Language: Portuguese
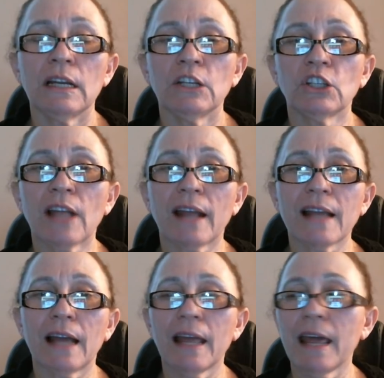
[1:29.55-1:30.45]
está em
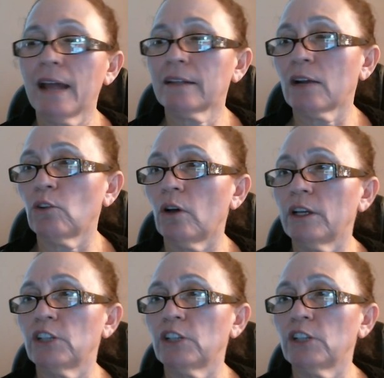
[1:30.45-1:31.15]
alerta, glória a